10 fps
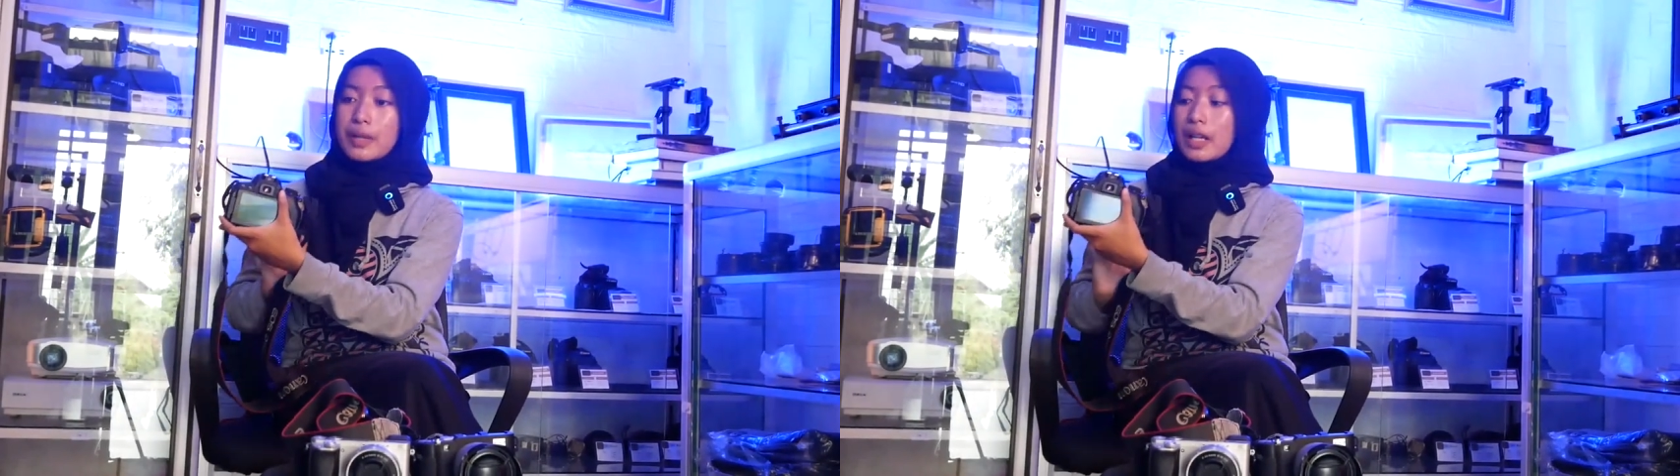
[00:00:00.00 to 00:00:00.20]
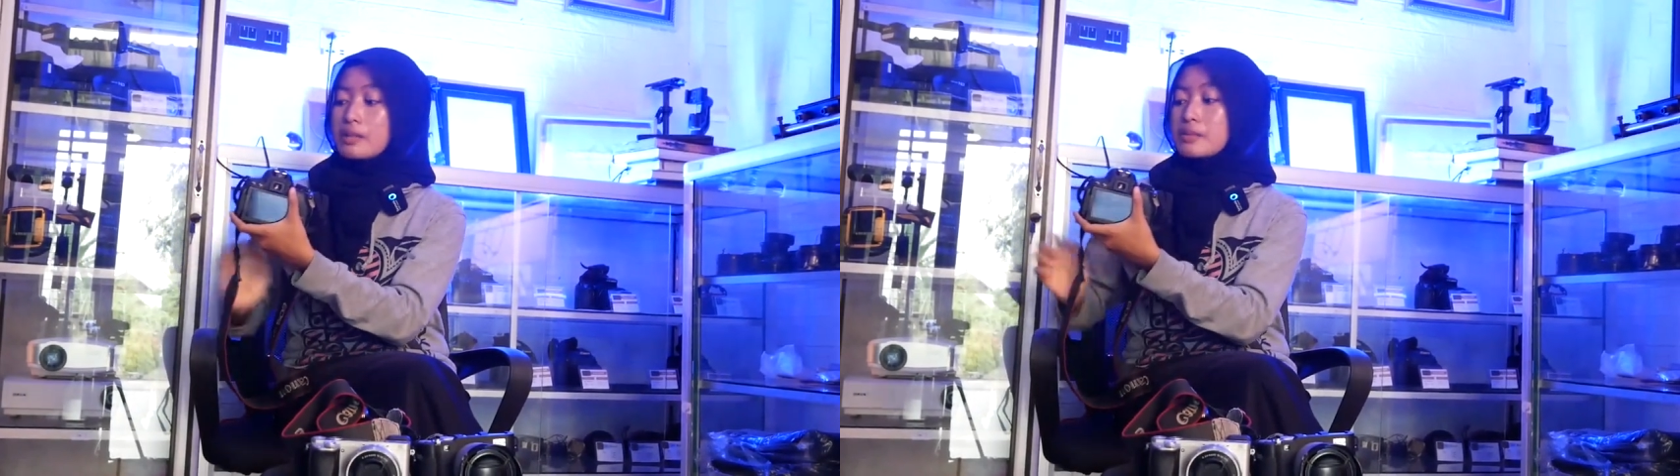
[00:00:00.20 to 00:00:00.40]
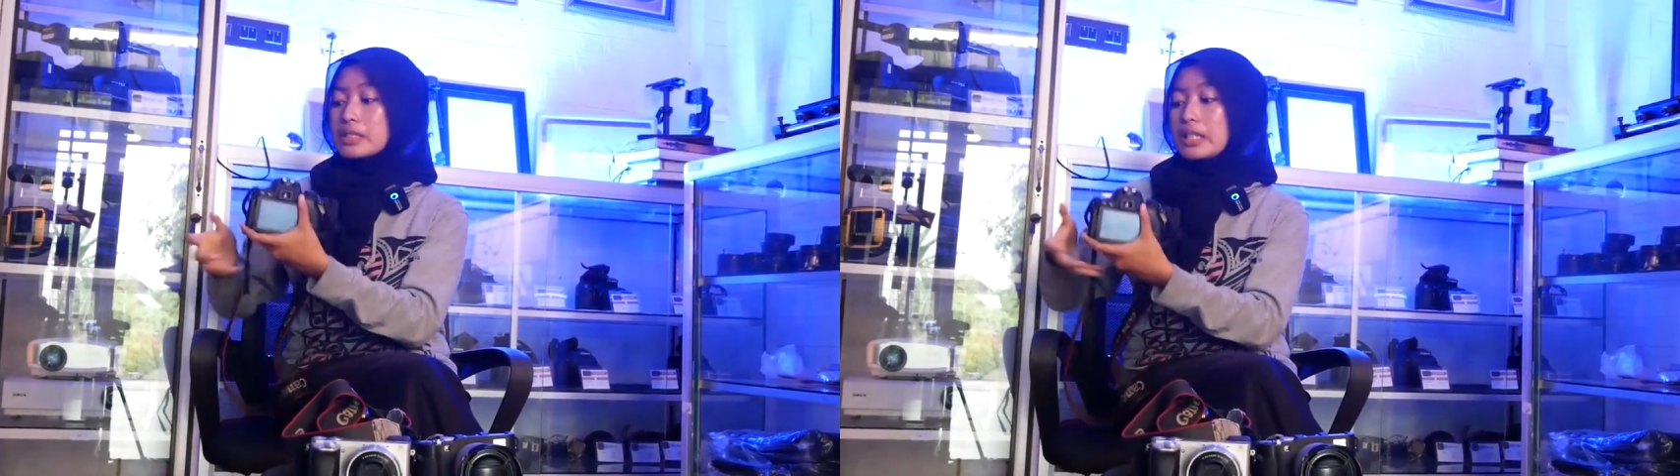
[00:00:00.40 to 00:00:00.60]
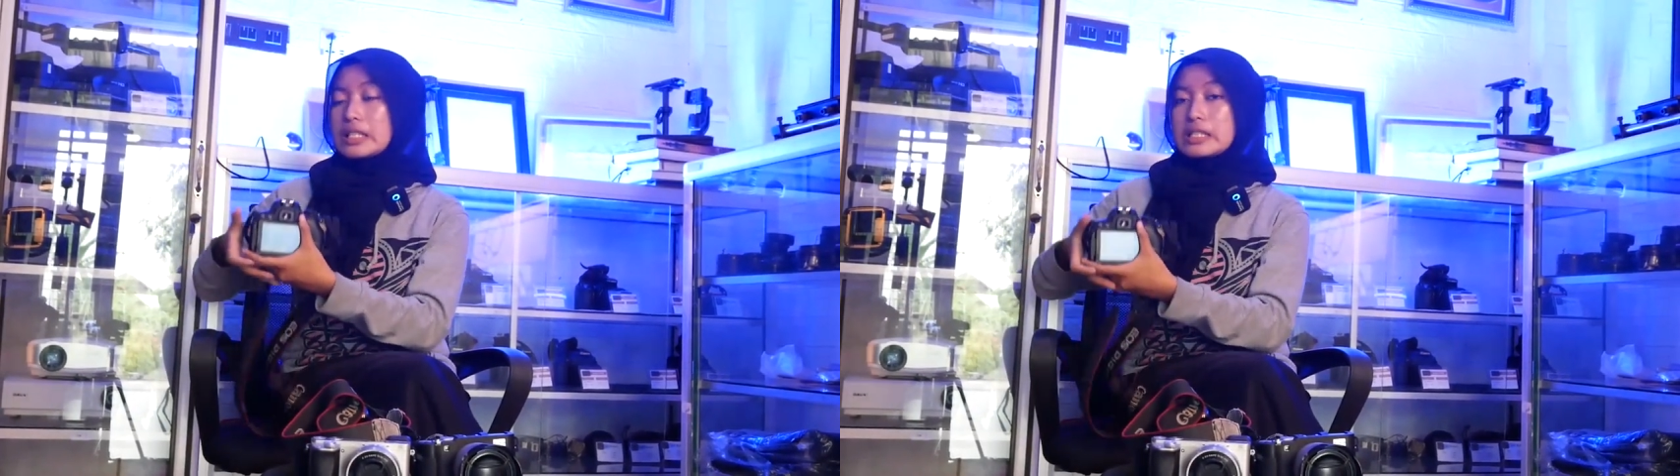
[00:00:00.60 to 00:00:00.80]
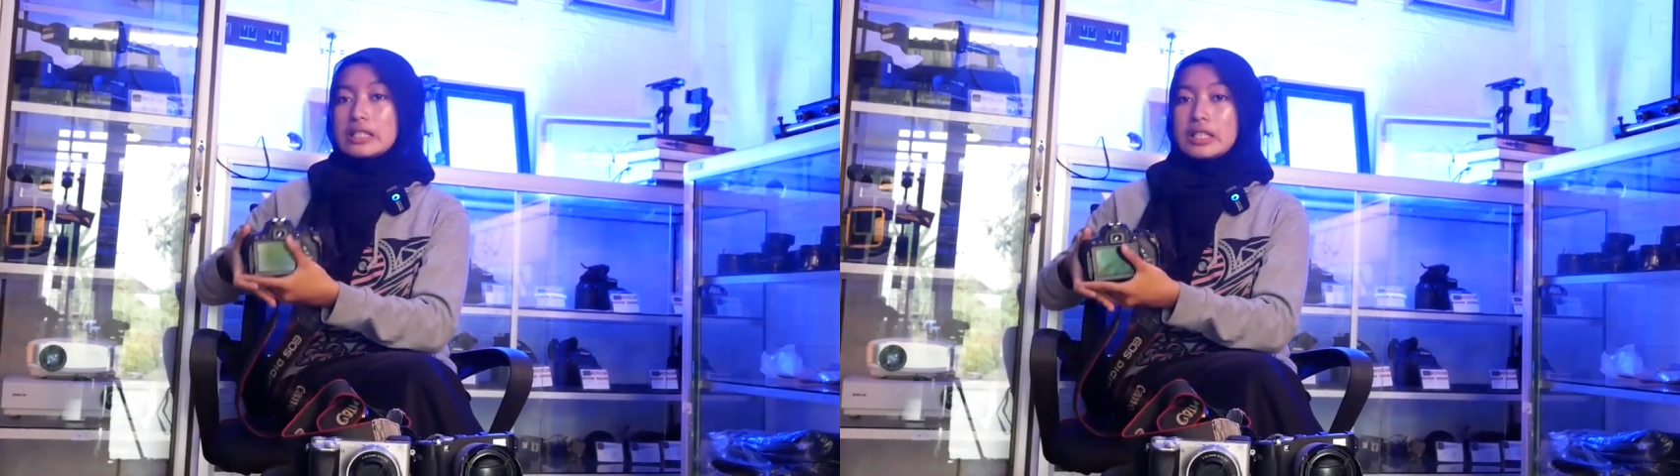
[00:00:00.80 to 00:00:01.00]
kalian bisa
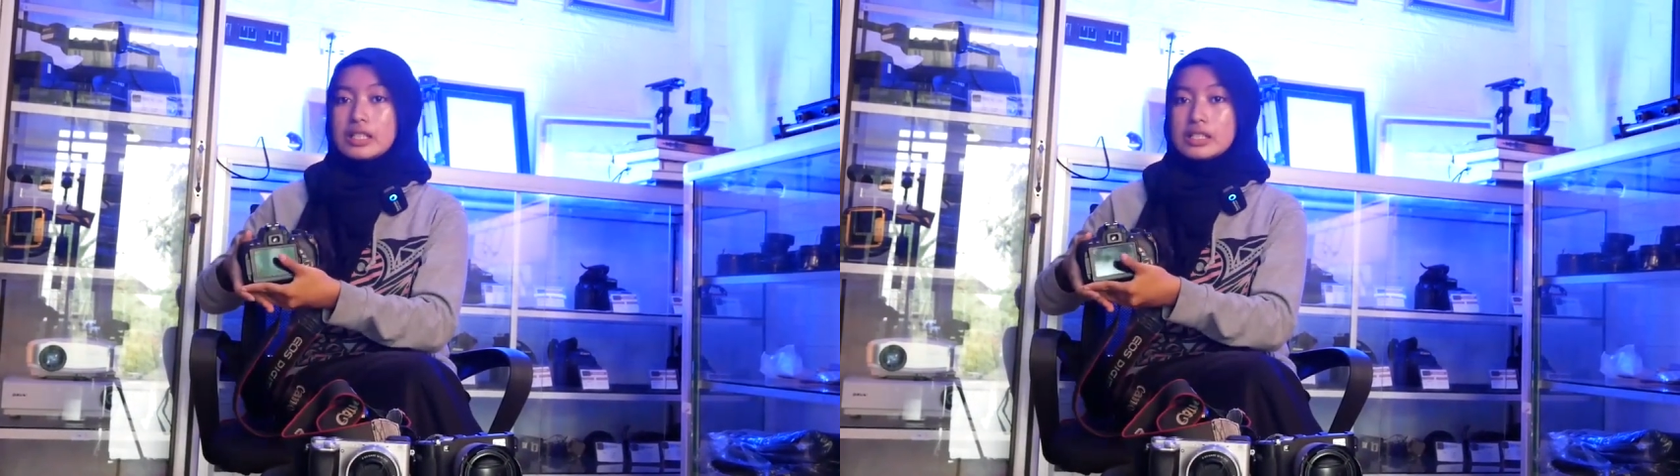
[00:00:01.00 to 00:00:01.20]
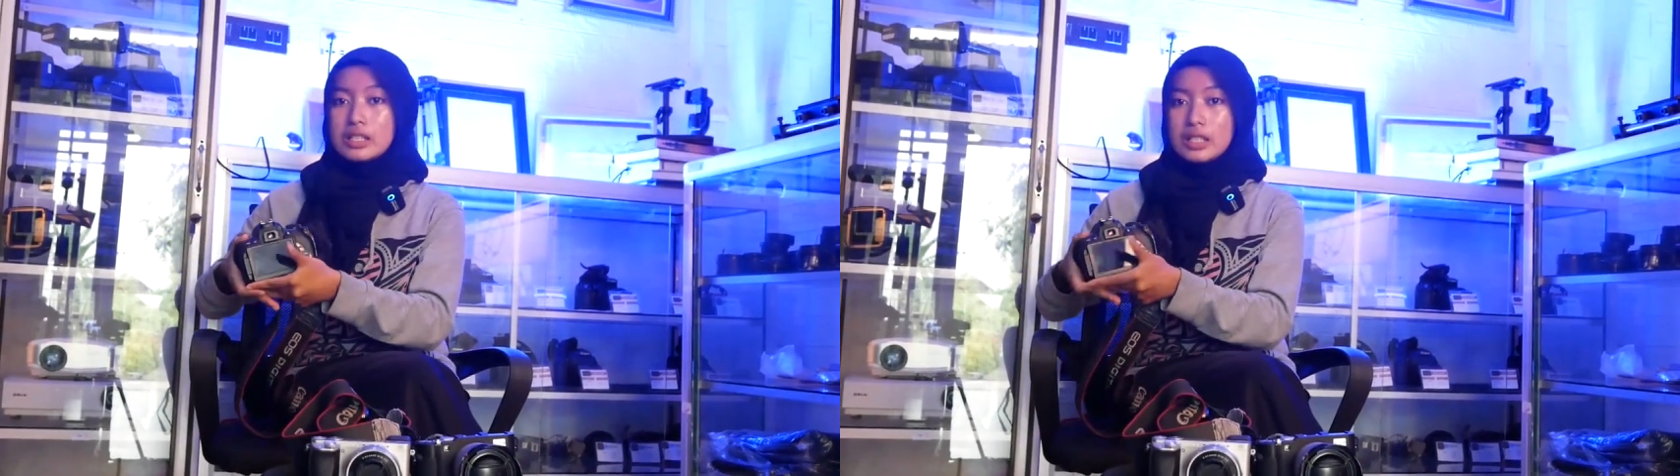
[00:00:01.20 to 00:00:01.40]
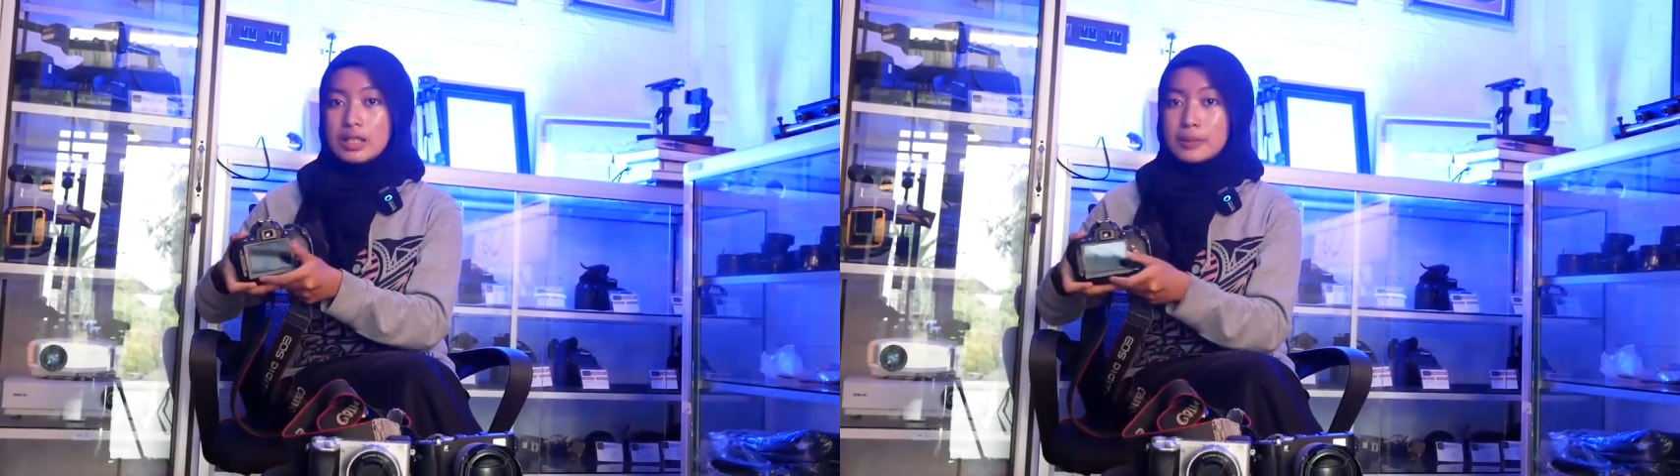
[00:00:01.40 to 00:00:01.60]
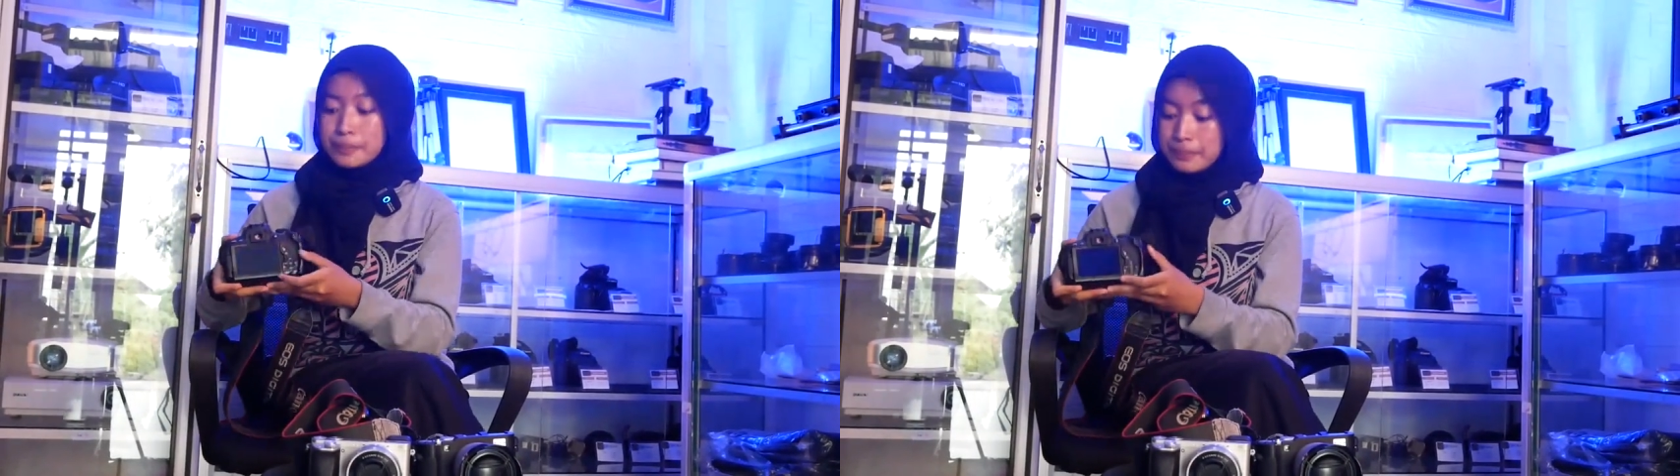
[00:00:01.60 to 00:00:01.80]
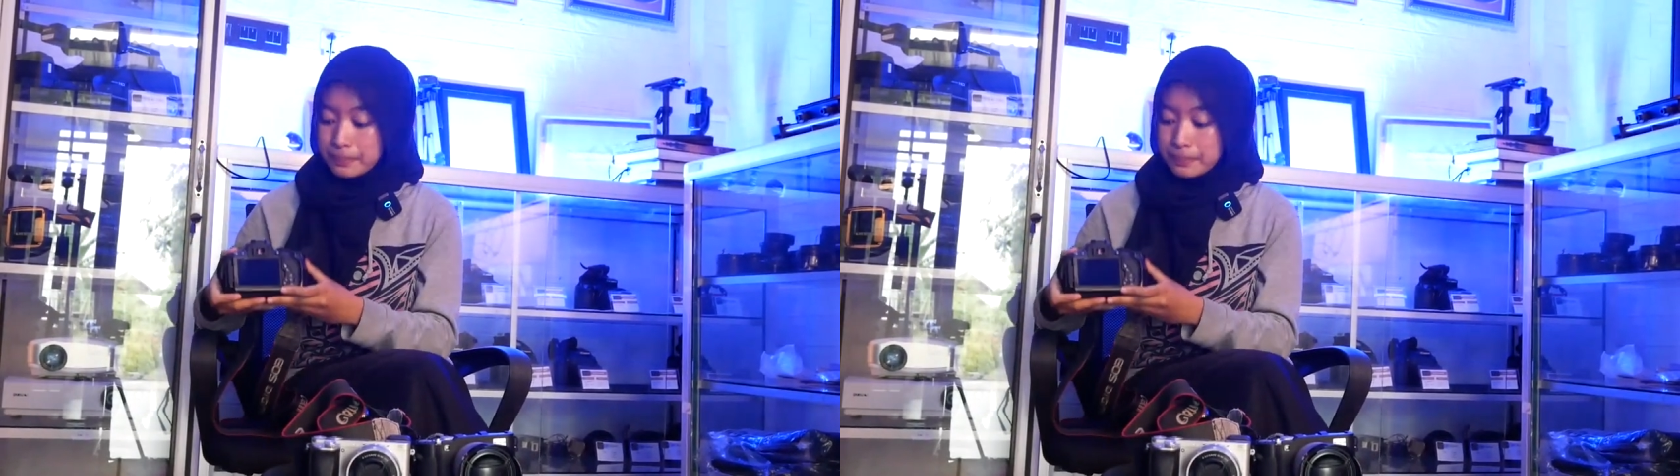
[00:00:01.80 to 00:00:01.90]
lihat sendiri di sini.